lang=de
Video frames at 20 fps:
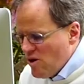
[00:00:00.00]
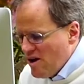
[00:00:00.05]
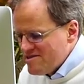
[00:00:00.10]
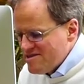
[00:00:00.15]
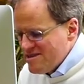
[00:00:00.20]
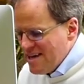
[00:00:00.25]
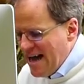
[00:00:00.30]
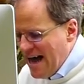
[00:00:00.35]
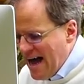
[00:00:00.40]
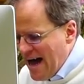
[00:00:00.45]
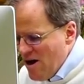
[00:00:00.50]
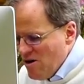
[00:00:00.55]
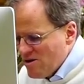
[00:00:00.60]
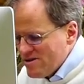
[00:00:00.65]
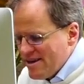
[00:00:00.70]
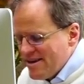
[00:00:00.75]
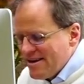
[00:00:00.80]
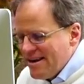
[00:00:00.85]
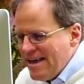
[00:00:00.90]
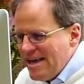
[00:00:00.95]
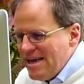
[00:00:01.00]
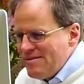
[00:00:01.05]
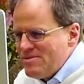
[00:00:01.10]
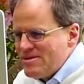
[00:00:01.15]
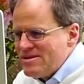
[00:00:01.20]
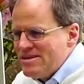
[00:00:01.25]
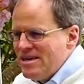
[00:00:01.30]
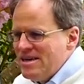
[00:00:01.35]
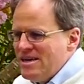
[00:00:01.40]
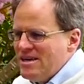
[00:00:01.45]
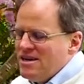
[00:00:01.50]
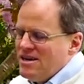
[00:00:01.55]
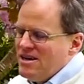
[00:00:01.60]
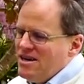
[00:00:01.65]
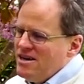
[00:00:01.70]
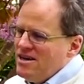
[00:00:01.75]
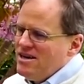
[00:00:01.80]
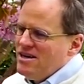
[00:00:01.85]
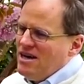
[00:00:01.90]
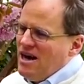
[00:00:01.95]
hast ja auch dein Leben
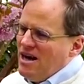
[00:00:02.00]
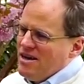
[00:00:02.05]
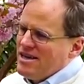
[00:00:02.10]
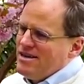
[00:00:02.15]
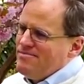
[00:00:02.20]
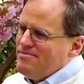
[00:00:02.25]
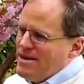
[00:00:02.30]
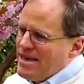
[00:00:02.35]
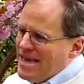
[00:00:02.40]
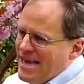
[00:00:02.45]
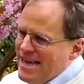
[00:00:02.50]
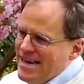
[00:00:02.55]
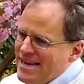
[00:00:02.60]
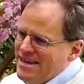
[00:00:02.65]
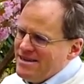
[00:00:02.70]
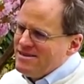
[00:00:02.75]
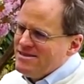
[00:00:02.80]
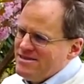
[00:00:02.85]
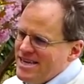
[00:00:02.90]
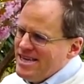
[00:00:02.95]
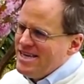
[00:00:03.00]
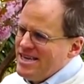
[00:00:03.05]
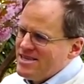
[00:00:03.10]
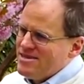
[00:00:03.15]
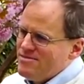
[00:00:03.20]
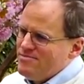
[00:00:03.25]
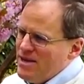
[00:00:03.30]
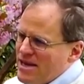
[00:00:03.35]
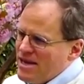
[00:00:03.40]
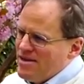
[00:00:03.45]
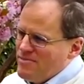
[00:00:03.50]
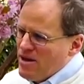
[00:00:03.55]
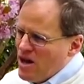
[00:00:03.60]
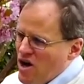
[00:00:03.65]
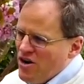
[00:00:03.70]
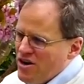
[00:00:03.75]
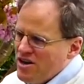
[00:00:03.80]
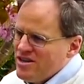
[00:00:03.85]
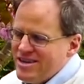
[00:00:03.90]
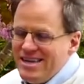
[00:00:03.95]
äh, beginnen, digi
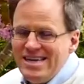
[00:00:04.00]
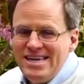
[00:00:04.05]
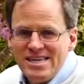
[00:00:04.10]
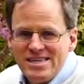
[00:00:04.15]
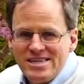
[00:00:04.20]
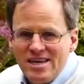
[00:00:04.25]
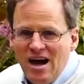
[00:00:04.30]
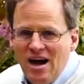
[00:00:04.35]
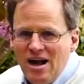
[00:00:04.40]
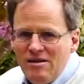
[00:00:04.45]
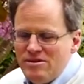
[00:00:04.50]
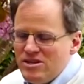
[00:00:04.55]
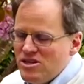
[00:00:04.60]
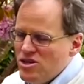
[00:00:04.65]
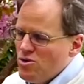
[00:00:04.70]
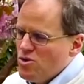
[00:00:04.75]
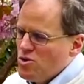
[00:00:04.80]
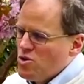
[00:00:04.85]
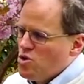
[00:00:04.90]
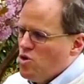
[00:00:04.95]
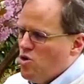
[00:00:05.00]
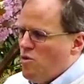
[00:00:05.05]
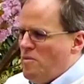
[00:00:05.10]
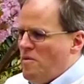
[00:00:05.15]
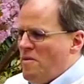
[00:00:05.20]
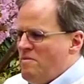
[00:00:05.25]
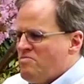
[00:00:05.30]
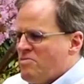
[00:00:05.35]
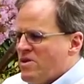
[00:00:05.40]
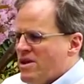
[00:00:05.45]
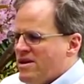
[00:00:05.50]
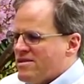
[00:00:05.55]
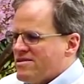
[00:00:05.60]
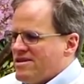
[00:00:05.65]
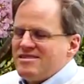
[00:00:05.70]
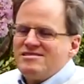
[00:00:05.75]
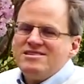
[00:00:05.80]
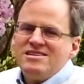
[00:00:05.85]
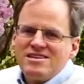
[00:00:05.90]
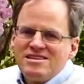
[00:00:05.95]
begonnen digital mit YouTube.
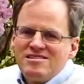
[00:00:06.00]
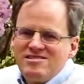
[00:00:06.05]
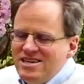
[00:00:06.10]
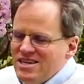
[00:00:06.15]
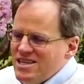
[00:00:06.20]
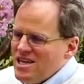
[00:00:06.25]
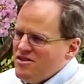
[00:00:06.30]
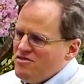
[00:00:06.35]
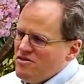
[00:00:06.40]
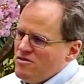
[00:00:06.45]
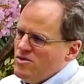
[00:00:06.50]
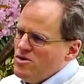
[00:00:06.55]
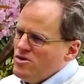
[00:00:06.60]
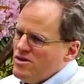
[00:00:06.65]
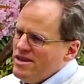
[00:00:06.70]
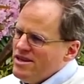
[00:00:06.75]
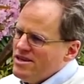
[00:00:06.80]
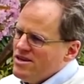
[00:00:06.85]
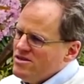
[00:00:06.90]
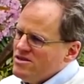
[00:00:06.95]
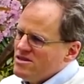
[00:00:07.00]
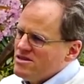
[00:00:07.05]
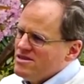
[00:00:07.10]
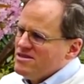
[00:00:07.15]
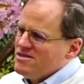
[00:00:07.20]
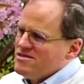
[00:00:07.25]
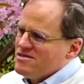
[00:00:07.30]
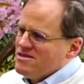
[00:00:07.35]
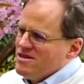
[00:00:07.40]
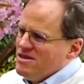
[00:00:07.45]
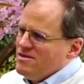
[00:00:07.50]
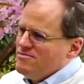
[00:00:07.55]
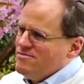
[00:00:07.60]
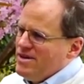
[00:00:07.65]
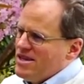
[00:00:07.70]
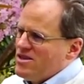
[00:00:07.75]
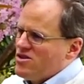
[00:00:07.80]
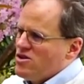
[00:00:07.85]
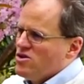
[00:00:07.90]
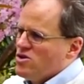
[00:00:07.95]
Das interessiert dich vermutlich, oder? Dass äh,
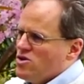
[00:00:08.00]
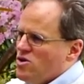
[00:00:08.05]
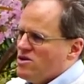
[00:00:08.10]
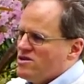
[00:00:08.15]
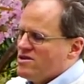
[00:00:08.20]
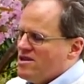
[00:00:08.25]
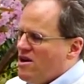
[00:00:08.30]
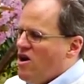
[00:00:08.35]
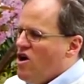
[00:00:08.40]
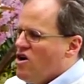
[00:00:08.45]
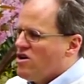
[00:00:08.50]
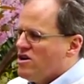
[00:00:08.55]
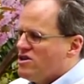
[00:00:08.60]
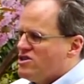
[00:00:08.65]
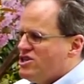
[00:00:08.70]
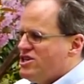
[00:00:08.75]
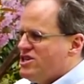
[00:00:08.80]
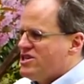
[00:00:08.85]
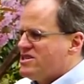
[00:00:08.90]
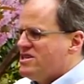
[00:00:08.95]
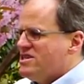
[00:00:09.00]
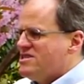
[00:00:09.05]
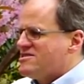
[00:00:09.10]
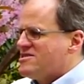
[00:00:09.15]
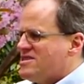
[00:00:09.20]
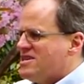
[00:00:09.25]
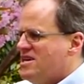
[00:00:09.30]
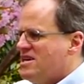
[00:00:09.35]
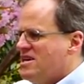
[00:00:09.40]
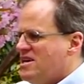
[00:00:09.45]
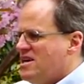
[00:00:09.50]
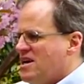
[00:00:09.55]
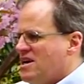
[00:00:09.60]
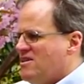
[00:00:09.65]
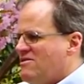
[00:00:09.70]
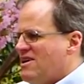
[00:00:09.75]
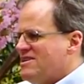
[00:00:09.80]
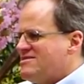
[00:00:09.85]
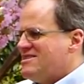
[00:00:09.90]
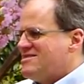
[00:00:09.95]
Metro dort engagiert ist.
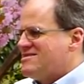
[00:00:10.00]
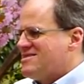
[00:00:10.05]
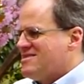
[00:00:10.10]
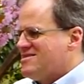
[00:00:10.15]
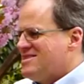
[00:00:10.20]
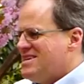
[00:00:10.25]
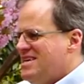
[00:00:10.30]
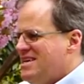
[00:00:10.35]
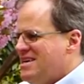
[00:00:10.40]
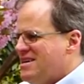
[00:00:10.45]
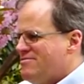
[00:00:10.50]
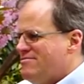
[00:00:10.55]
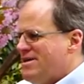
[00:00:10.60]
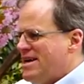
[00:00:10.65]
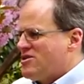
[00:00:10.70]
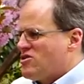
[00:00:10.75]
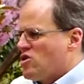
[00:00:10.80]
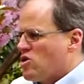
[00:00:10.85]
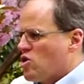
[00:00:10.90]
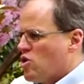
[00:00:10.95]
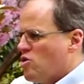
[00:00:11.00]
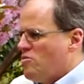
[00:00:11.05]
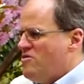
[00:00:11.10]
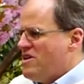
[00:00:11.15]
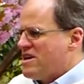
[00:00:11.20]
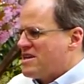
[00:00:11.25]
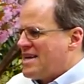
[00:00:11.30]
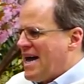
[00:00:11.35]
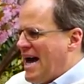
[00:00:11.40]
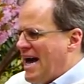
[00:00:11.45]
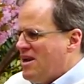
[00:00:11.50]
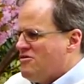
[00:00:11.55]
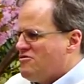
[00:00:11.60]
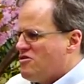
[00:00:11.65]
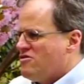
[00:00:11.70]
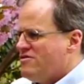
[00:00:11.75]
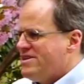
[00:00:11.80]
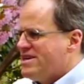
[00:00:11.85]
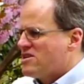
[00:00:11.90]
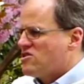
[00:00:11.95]
Was ist das hier? Metro Group wird Teil
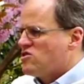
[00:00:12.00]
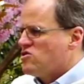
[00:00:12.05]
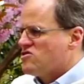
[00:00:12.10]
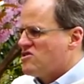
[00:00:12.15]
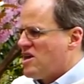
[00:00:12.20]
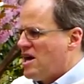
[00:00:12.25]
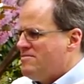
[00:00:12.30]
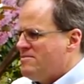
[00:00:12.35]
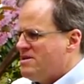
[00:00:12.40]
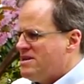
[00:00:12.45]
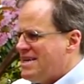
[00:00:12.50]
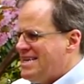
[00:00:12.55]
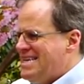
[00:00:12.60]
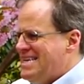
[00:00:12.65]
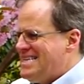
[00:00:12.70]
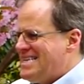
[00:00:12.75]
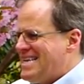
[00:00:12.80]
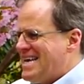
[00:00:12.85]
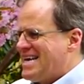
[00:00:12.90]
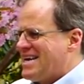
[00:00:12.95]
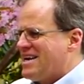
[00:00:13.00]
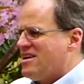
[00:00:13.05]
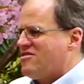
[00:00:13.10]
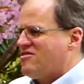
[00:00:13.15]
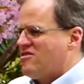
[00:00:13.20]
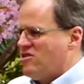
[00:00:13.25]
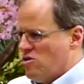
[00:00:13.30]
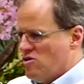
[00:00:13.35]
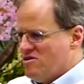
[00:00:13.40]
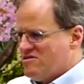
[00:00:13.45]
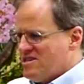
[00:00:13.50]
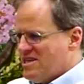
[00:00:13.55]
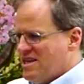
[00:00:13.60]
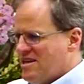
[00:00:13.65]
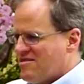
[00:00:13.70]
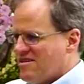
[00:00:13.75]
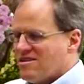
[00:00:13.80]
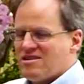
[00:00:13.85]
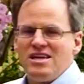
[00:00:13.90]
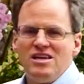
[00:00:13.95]
von Wir zusammen,
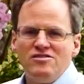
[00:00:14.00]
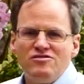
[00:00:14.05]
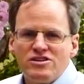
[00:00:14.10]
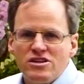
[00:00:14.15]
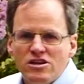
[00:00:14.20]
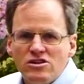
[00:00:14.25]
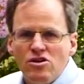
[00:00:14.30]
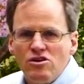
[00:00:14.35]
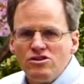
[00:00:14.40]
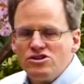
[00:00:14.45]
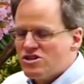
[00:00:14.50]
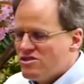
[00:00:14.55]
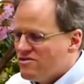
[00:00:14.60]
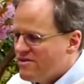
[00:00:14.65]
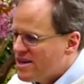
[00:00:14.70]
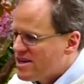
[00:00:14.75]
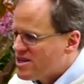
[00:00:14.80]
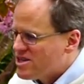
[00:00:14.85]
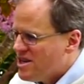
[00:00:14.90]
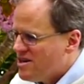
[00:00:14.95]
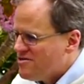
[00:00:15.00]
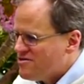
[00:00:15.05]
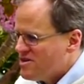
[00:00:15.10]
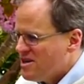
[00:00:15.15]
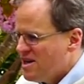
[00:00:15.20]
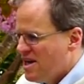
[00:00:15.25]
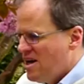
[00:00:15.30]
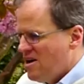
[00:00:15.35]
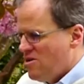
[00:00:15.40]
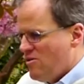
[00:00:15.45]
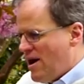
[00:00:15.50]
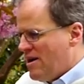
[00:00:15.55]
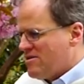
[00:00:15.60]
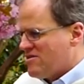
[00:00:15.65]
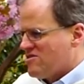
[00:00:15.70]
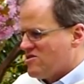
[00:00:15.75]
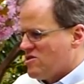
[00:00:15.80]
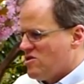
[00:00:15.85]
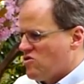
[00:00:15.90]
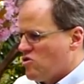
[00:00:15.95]
Integrationsinitiative der deutschen Wirtschaft. Wow,
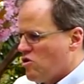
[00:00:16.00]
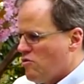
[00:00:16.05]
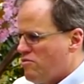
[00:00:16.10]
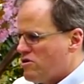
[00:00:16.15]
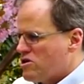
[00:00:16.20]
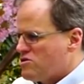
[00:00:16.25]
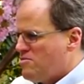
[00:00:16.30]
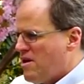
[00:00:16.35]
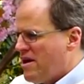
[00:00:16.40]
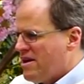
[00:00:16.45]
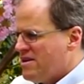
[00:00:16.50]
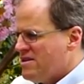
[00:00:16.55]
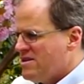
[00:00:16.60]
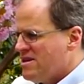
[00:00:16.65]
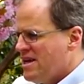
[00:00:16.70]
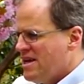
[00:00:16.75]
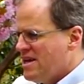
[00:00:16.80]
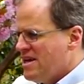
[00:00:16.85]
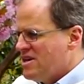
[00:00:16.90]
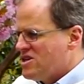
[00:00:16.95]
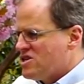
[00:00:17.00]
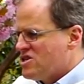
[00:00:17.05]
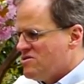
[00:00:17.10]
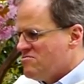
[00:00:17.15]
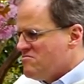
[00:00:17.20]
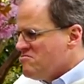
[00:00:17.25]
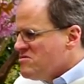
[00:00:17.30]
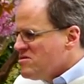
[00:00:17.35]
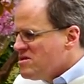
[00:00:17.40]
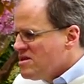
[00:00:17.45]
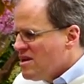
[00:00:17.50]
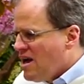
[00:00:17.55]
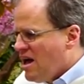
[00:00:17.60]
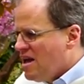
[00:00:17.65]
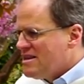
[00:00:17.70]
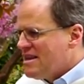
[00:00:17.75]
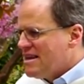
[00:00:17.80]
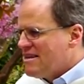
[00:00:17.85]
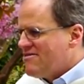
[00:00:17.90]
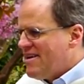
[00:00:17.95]
das klingt super spannend.
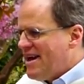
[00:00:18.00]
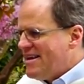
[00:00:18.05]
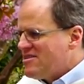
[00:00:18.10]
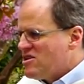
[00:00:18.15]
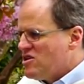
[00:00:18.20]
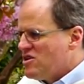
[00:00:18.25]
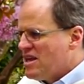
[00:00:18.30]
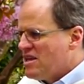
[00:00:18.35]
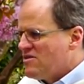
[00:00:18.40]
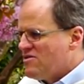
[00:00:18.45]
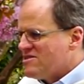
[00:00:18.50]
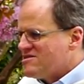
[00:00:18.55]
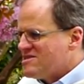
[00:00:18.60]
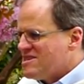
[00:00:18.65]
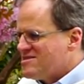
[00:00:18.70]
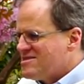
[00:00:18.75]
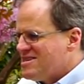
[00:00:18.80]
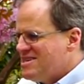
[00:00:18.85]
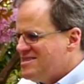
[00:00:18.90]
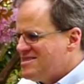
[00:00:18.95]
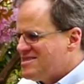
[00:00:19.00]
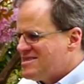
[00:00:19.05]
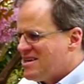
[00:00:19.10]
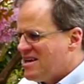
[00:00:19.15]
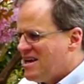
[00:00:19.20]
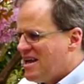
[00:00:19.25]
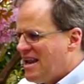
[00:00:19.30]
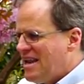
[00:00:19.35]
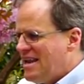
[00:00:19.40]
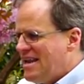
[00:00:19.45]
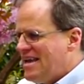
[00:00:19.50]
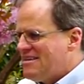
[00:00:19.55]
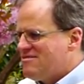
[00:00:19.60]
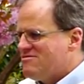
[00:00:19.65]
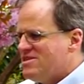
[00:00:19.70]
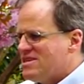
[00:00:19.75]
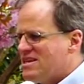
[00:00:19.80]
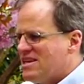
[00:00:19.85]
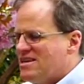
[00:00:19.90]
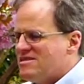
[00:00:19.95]
Allerdings weiß ich noch nicht, was das ist.
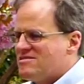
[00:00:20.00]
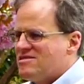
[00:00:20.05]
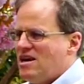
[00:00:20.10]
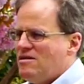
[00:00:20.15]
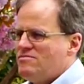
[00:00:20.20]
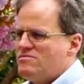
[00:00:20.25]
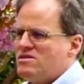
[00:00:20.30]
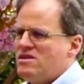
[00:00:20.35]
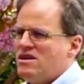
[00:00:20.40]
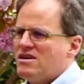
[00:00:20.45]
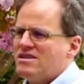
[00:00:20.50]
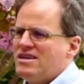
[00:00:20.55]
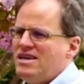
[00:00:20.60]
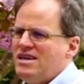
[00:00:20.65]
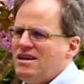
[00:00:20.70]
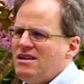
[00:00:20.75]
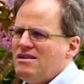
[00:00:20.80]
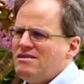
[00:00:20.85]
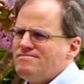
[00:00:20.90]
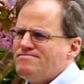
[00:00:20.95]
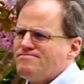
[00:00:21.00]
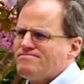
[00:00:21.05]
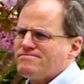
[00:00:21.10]
Lesen wir den gesamten Artikel.